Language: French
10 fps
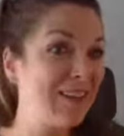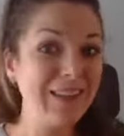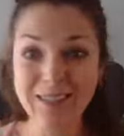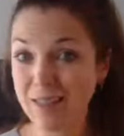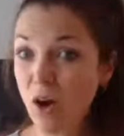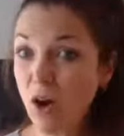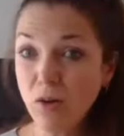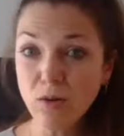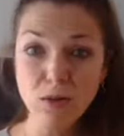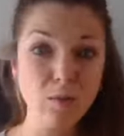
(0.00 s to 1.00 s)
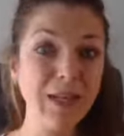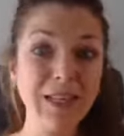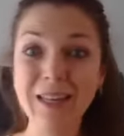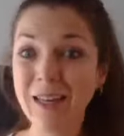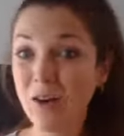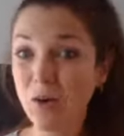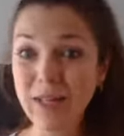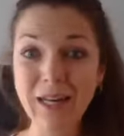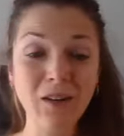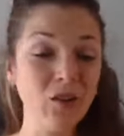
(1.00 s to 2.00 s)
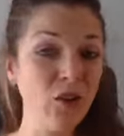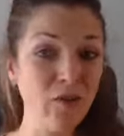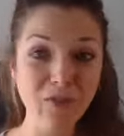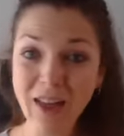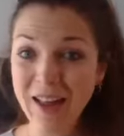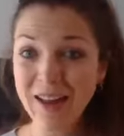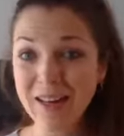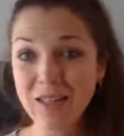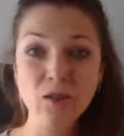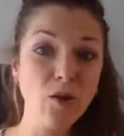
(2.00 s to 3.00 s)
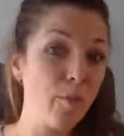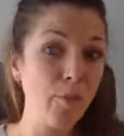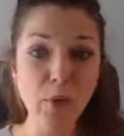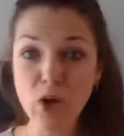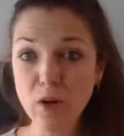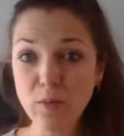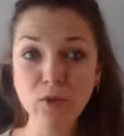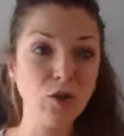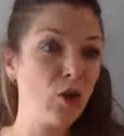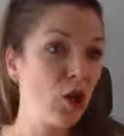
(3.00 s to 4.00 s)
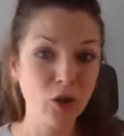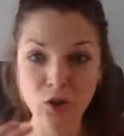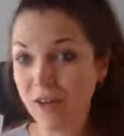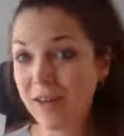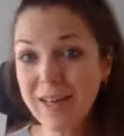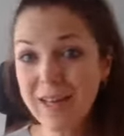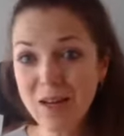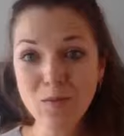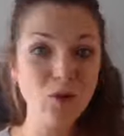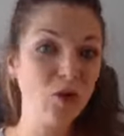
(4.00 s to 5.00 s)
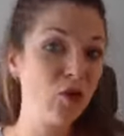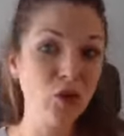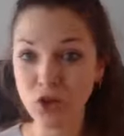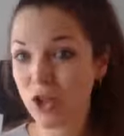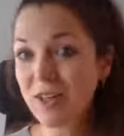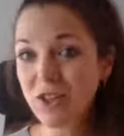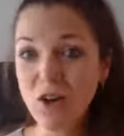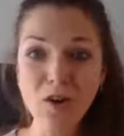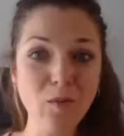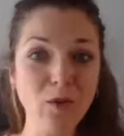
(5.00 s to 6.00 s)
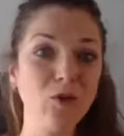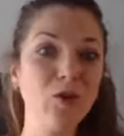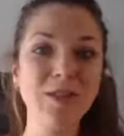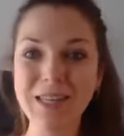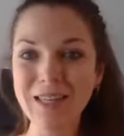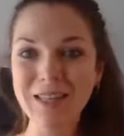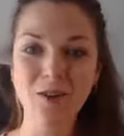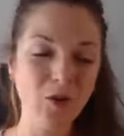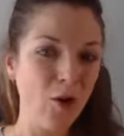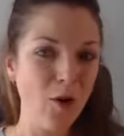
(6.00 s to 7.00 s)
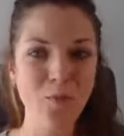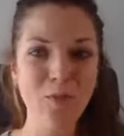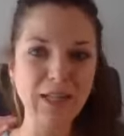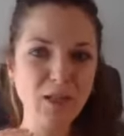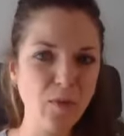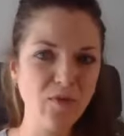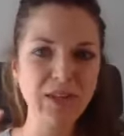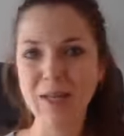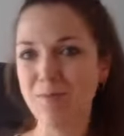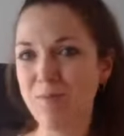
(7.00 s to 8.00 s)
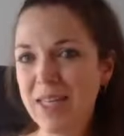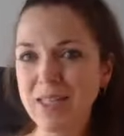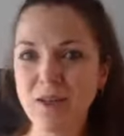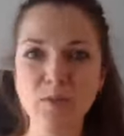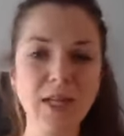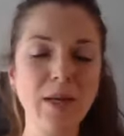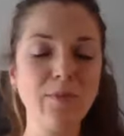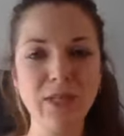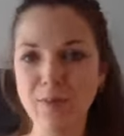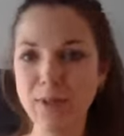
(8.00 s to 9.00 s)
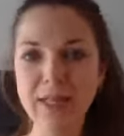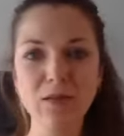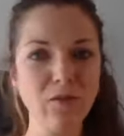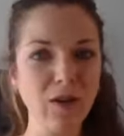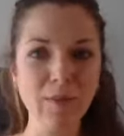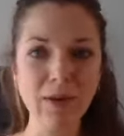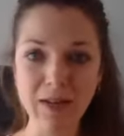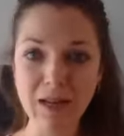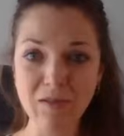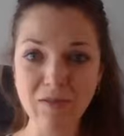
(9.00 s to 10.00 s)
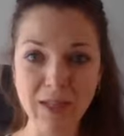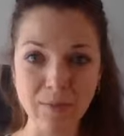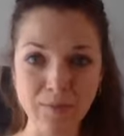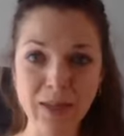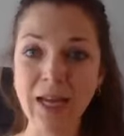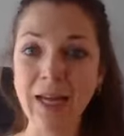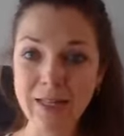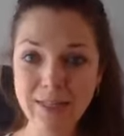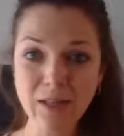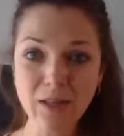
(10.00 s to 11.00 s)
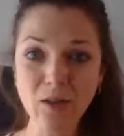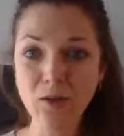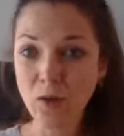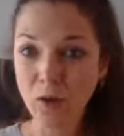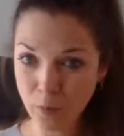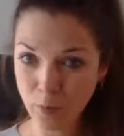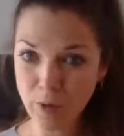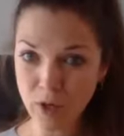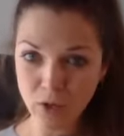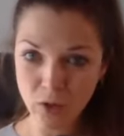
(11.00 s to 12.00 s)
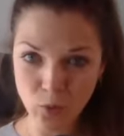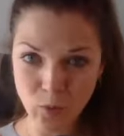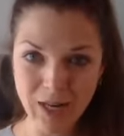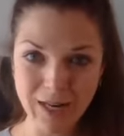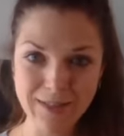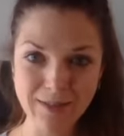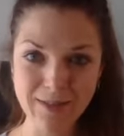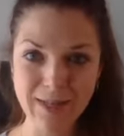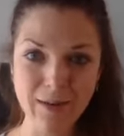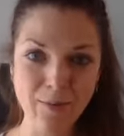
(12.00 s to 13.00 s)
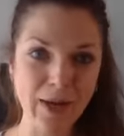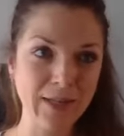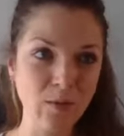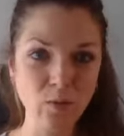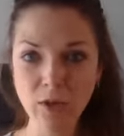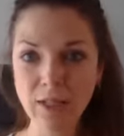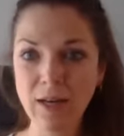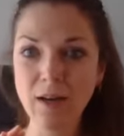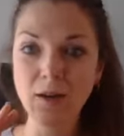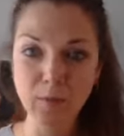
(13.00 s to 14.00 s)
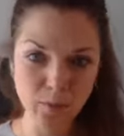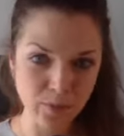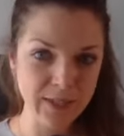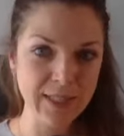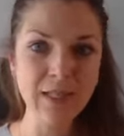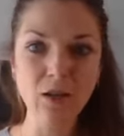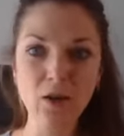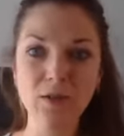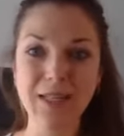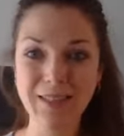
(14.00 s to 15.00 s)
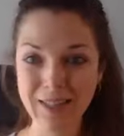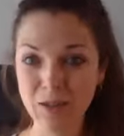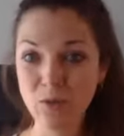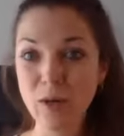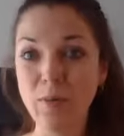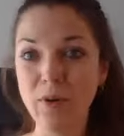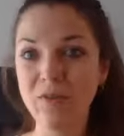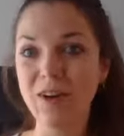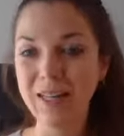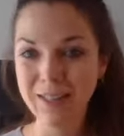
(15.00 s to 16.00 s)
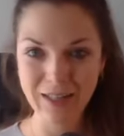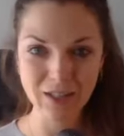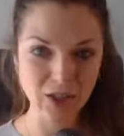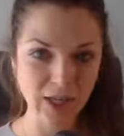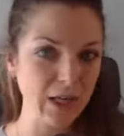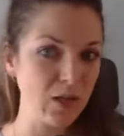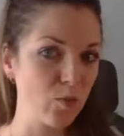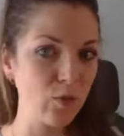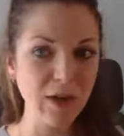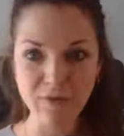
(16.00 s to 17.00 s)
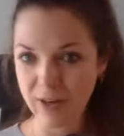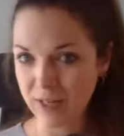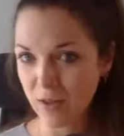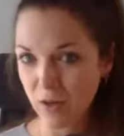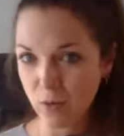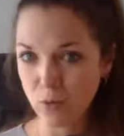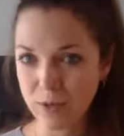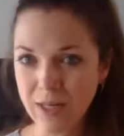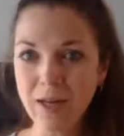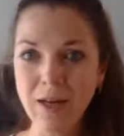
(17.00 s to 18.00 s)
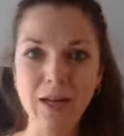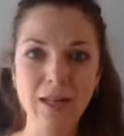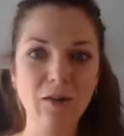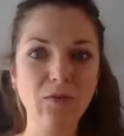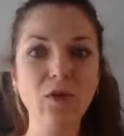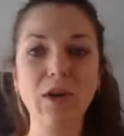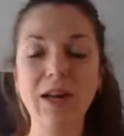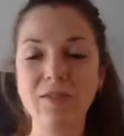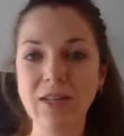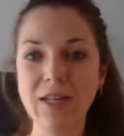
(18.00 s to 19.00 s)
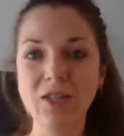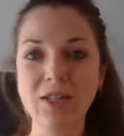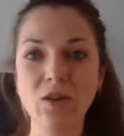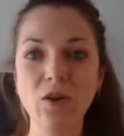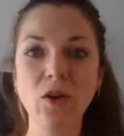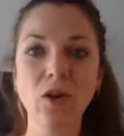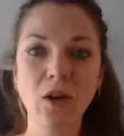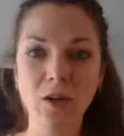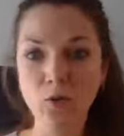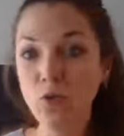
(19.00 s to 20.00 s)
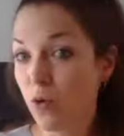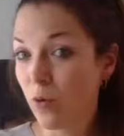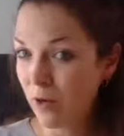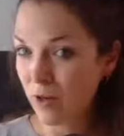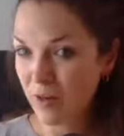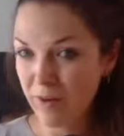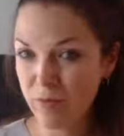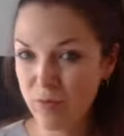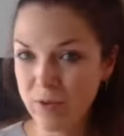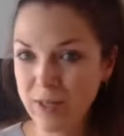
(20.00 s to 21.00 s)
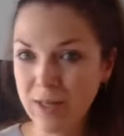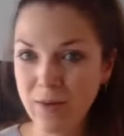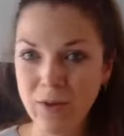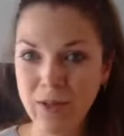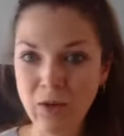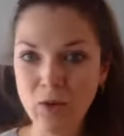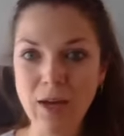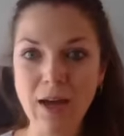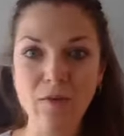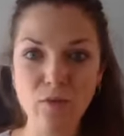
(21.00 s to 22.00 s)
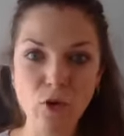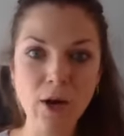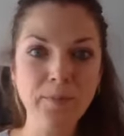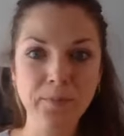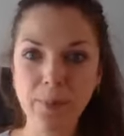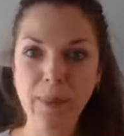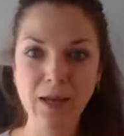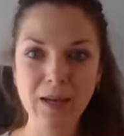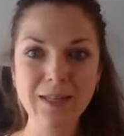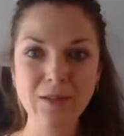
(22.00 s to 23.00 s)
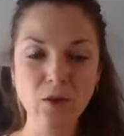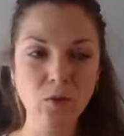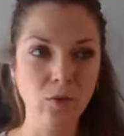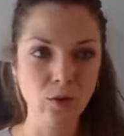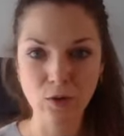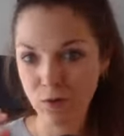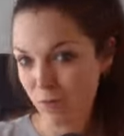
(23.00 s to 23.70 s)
des citrons, tu mets des rondelles de fraises, de pommes, de lime, de gingembre, de ce qui te plaît. Tu peux faire des mix, comme ça les possibilités sont vraiment infinies. Si tu as une bonne huile essentielle, par exemple doTERRA dit que certaines huiles peuvent être ingérées, tu pourrais faire ça aussi. Dans le fond, l'avantage, c'est que, ou hein, infuser euh, des trucs à froid qui sont euh,